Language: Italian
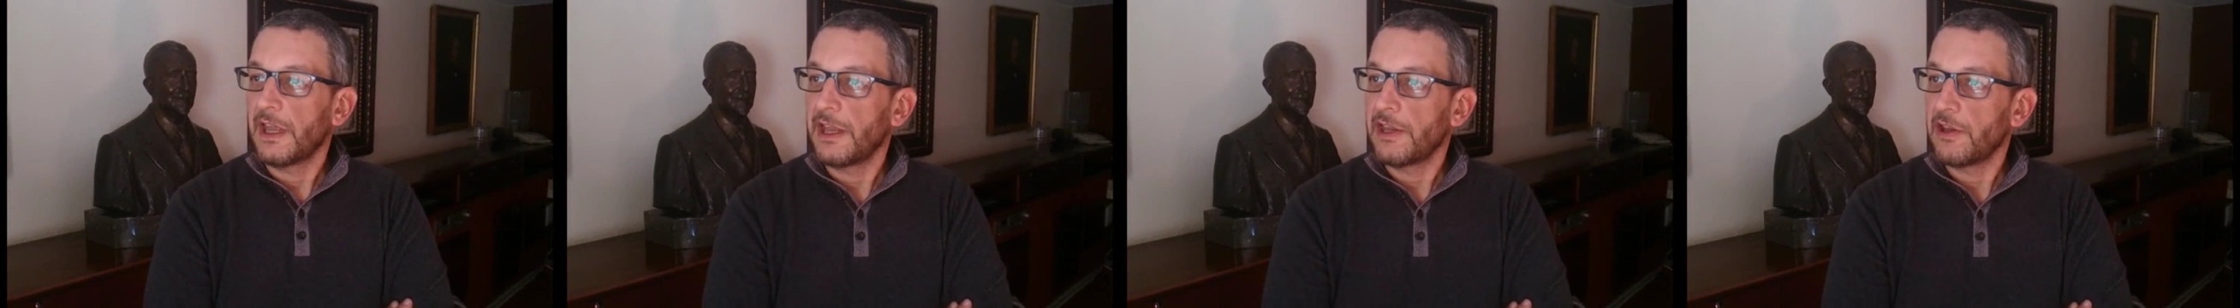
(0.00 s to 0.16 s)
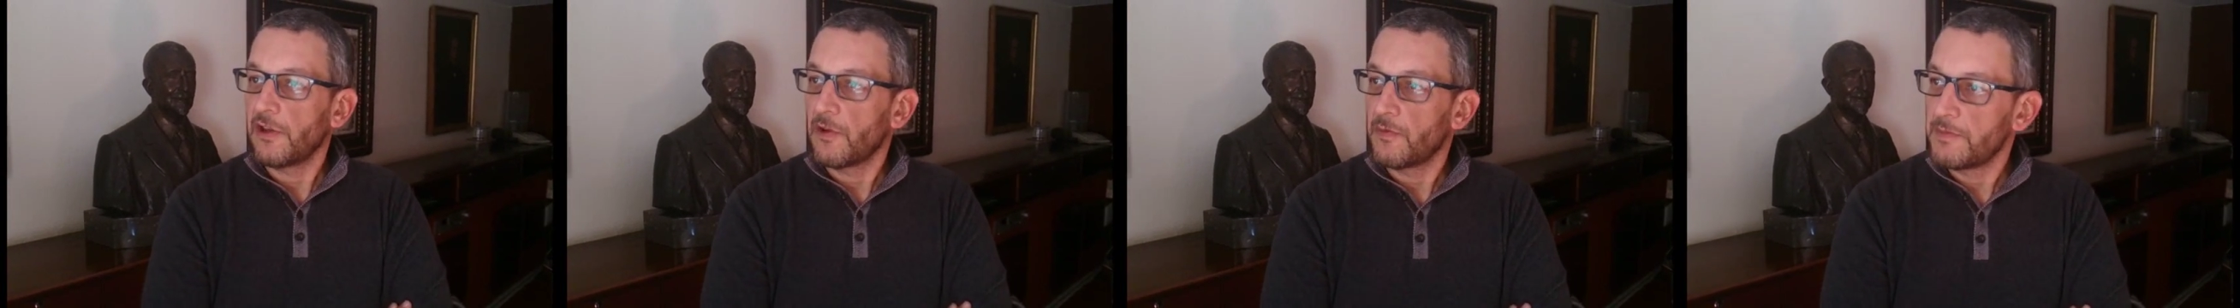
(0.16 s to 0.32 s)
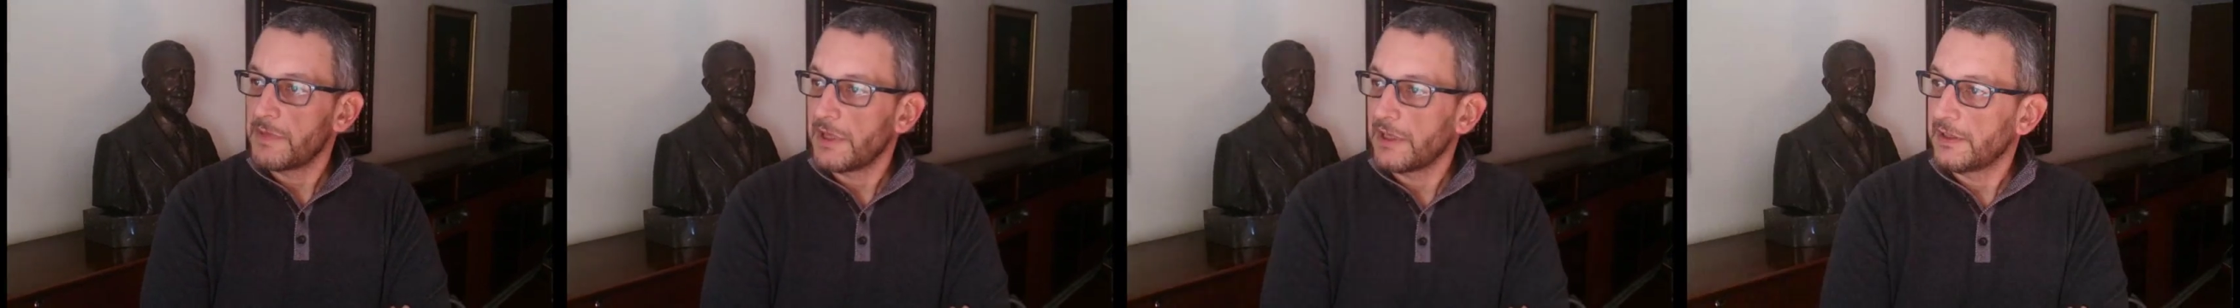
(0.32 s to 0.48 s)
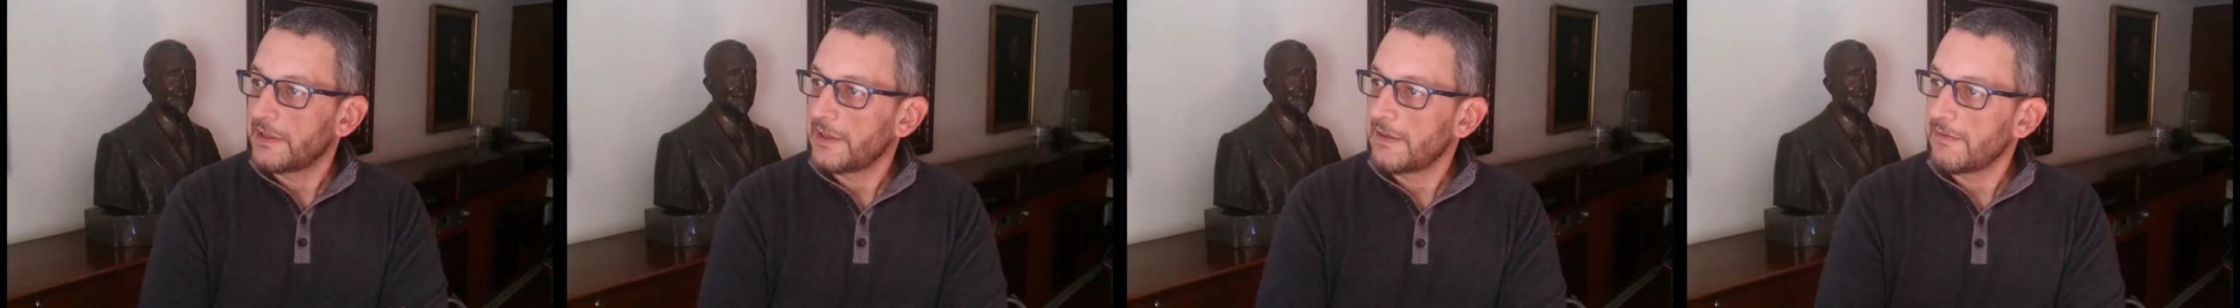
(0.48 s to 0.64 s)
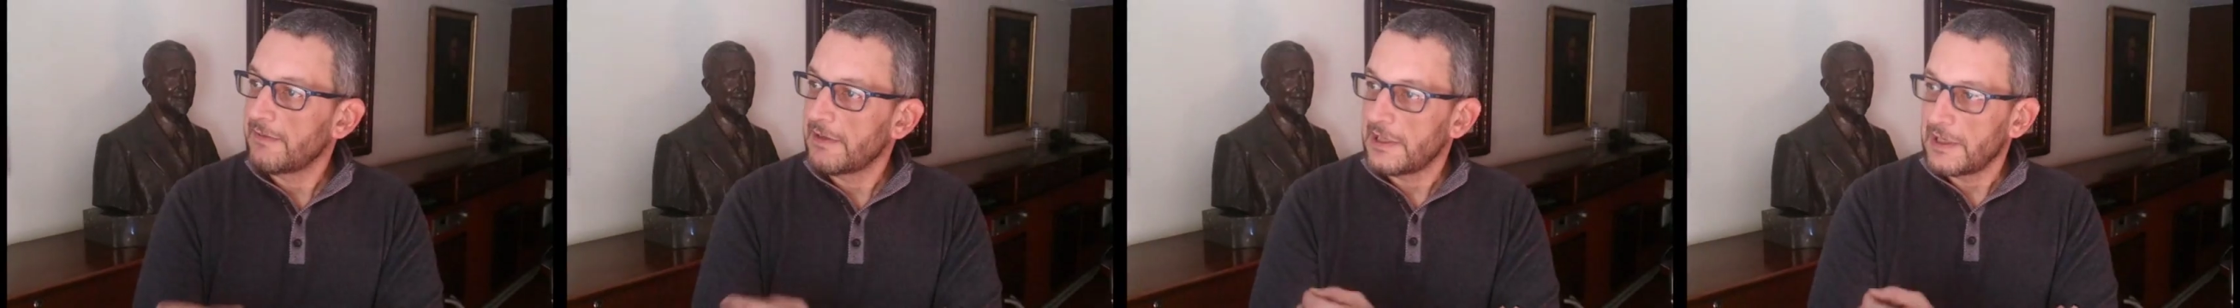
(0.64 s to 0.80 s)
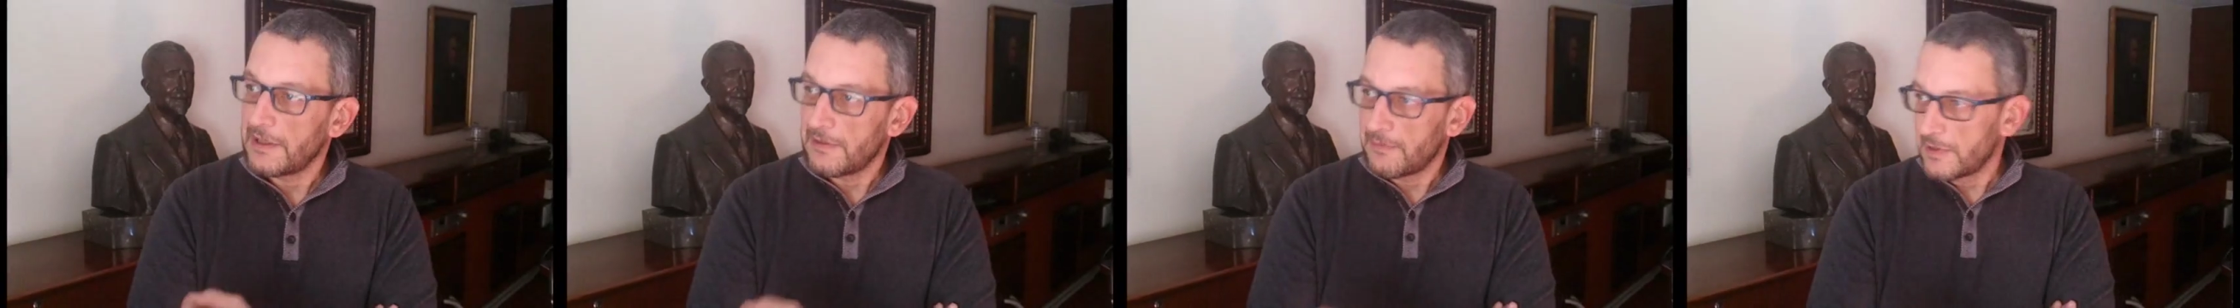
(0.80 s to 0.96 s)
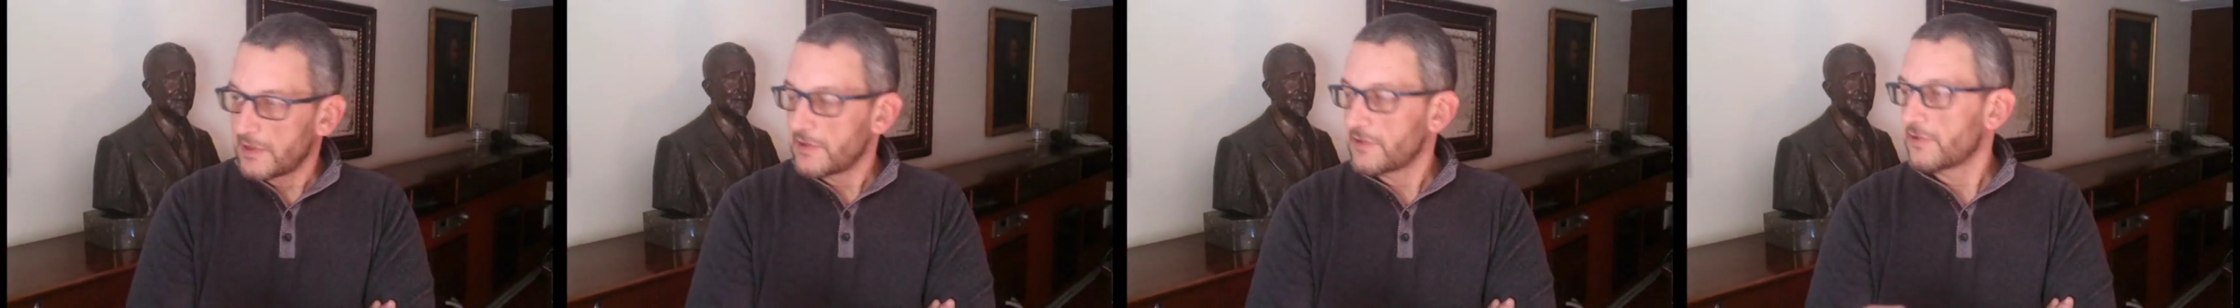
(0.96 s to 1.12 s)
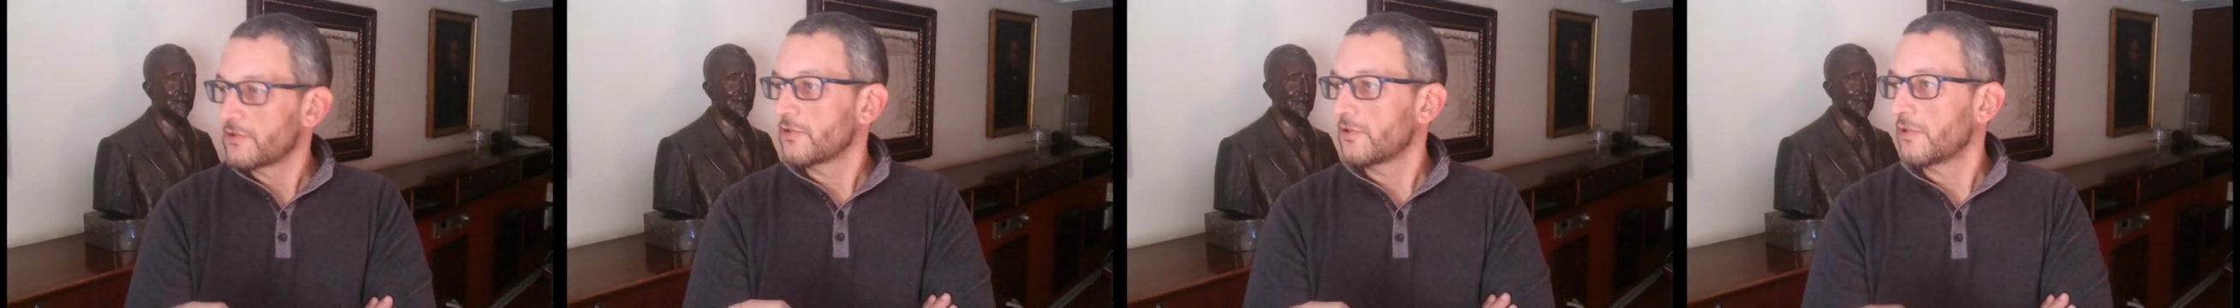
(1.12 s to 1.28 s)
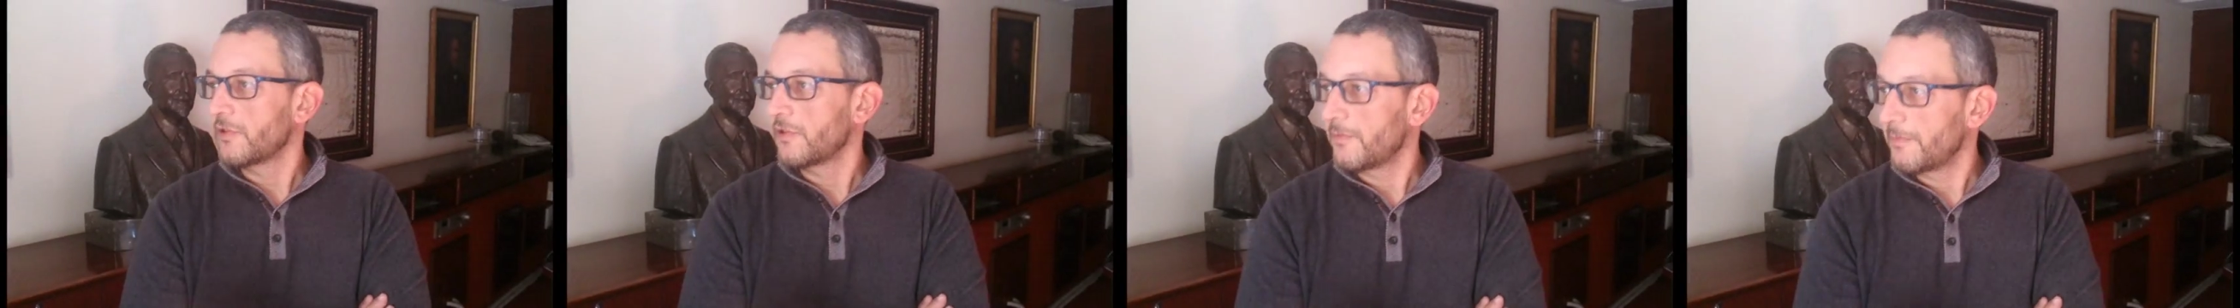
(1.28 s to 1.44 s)
gli obiettivi di
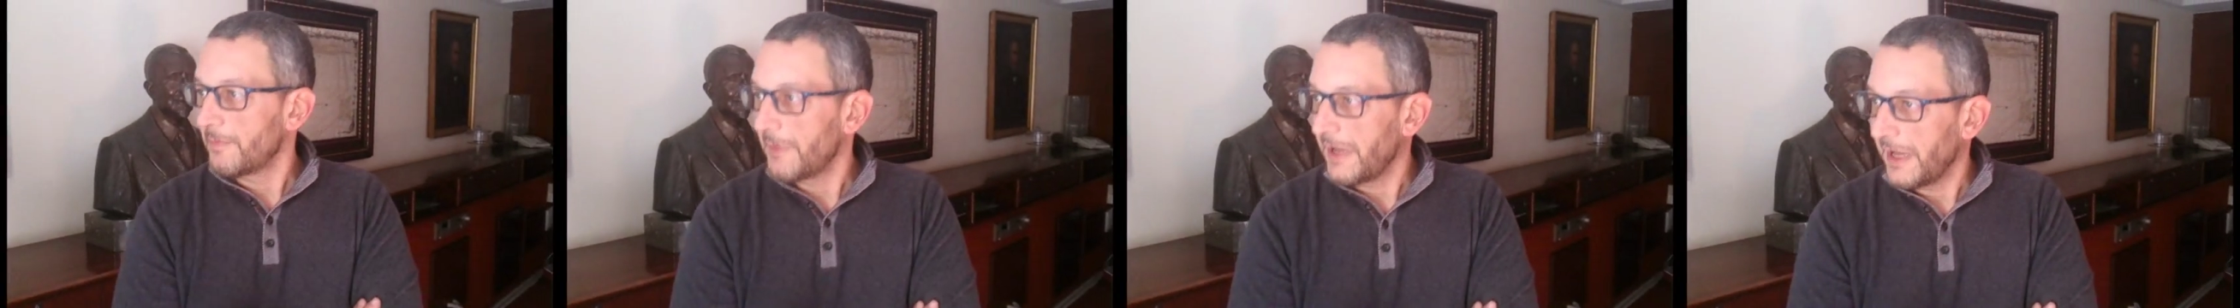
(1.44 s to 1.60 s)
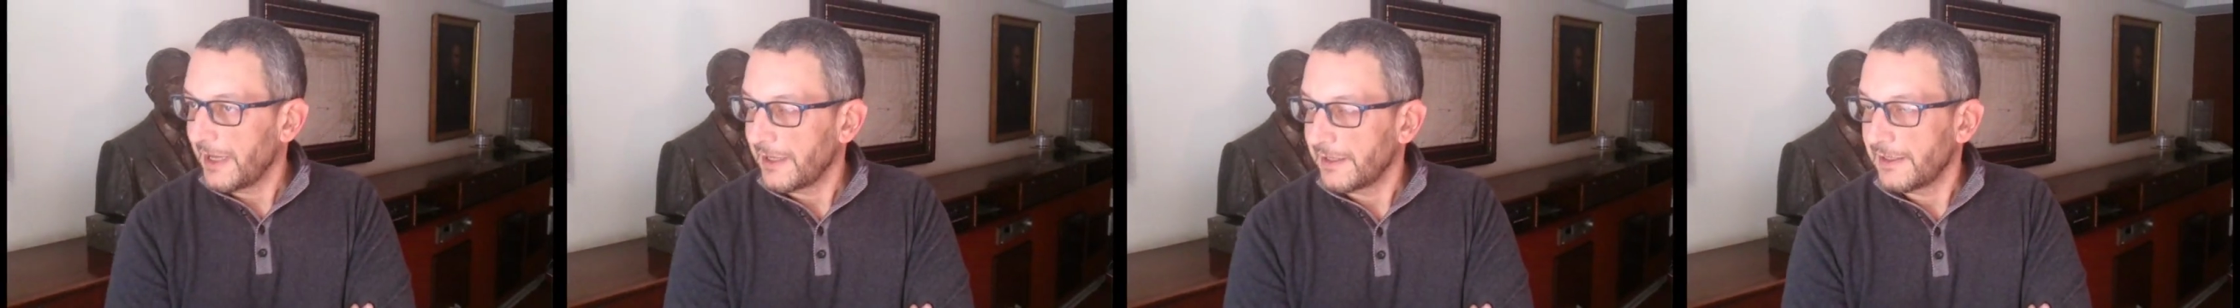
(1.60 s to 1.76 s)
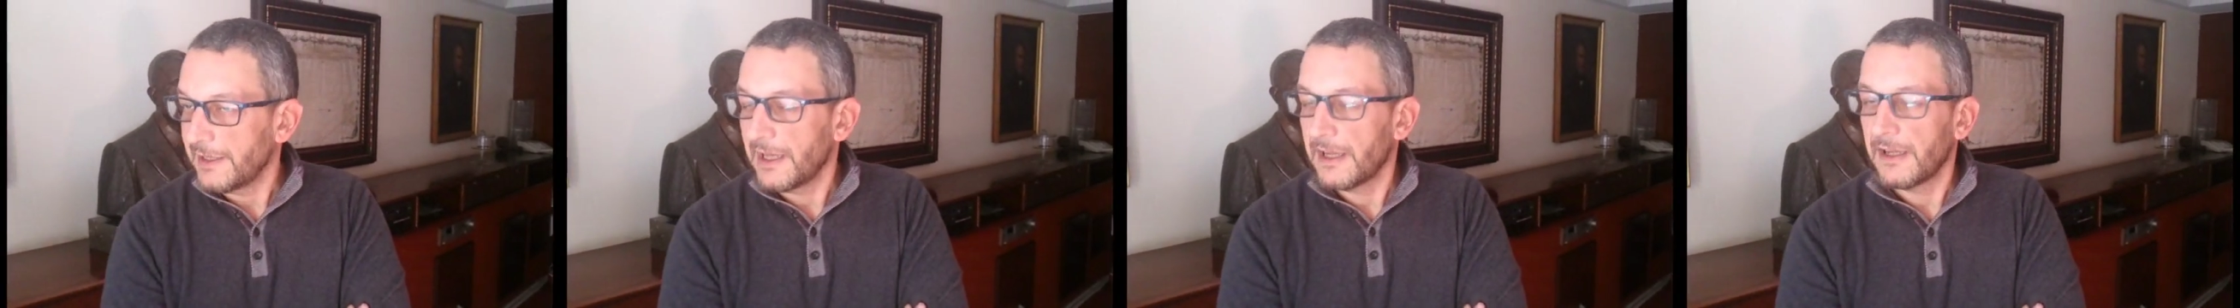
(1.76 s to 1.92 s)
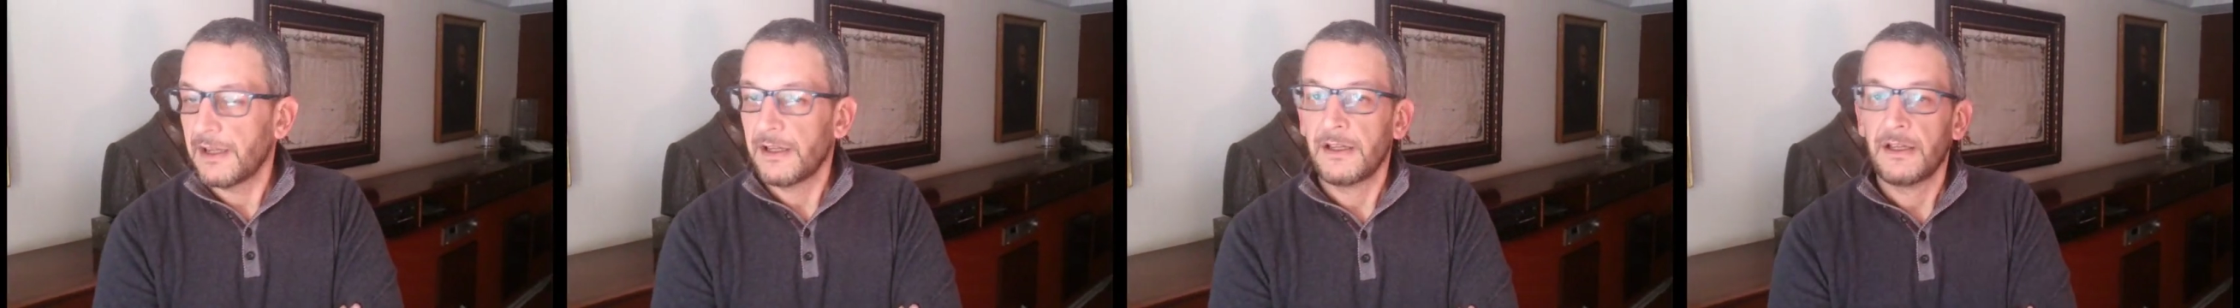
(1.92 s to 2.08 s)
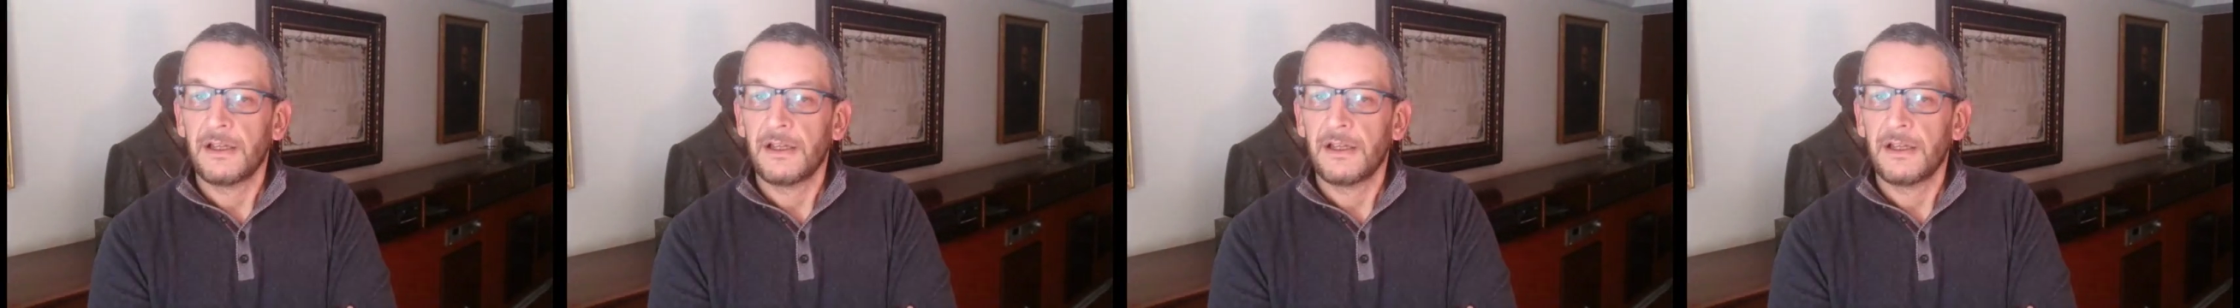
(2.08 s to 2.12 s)
questo media